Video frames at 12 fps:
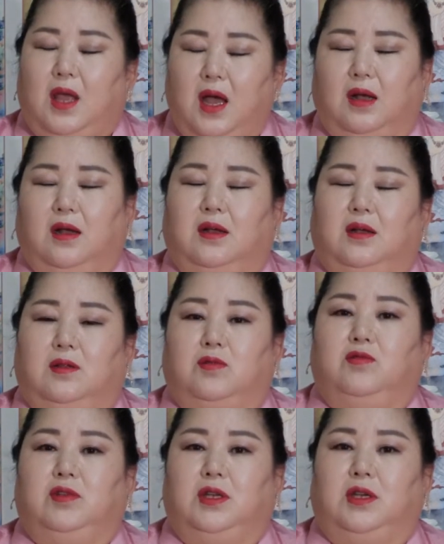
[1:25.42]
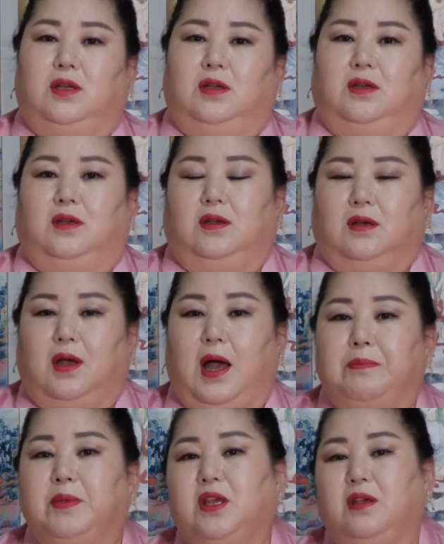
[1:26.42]
탁 눈이
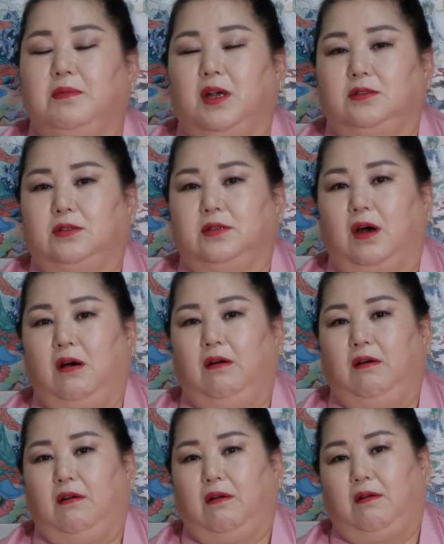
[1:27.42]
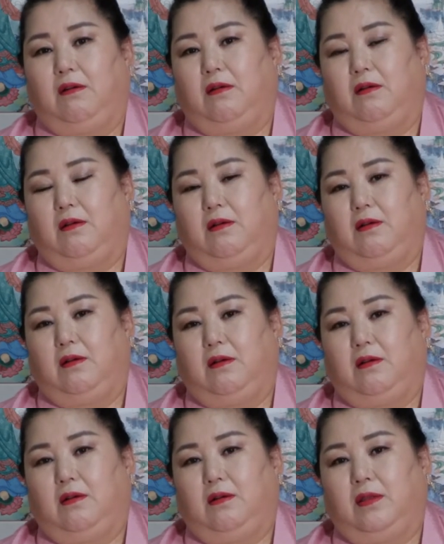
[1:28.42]
감기면서
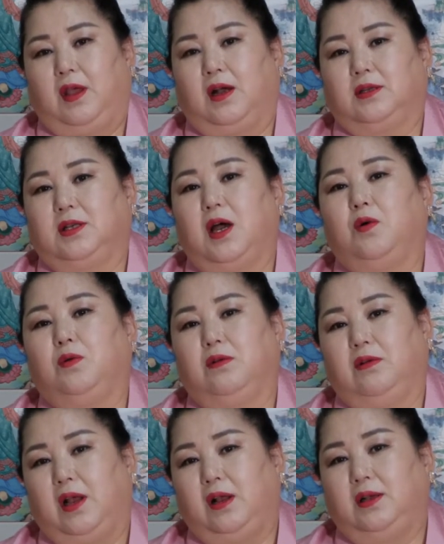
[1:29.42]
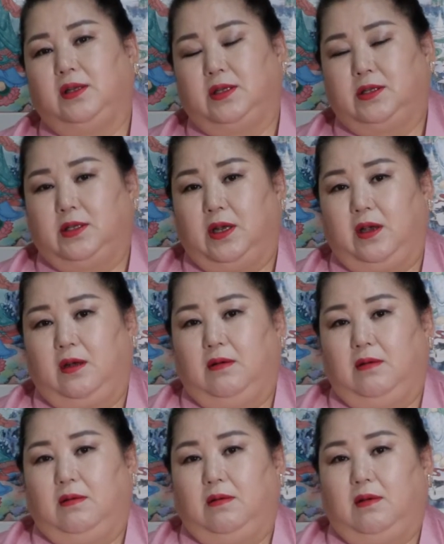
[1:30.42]
내가 사고를 낼 일이 있어요.
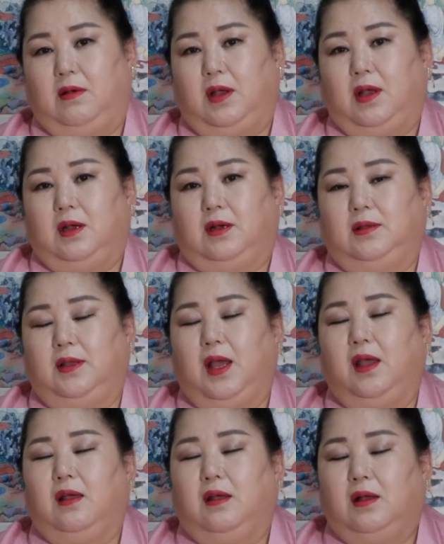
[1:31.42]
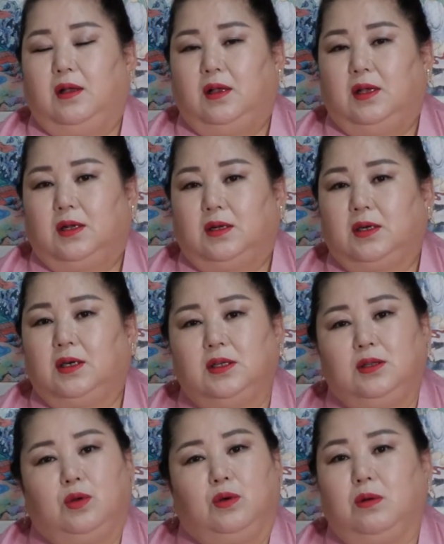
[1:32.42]
근데
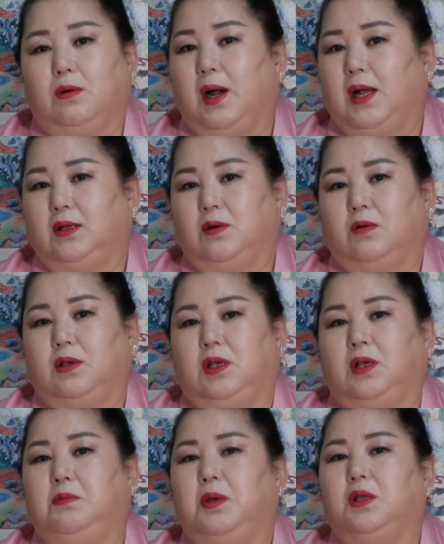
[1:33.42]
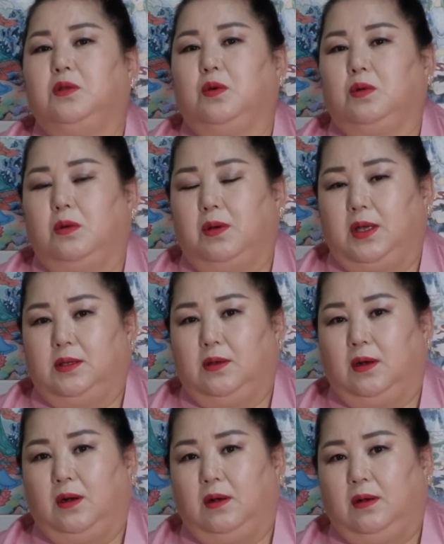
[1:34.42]
큰 도로가 아니고 이면
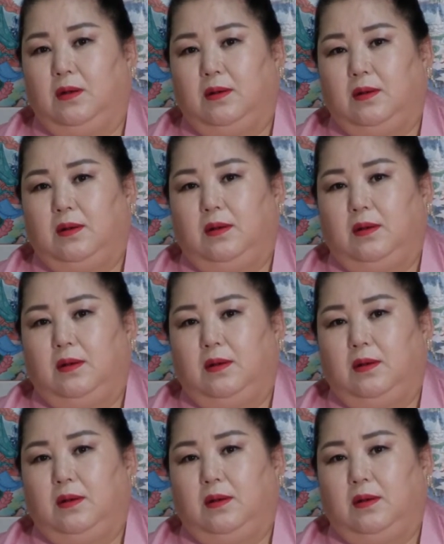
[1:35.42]
도로에서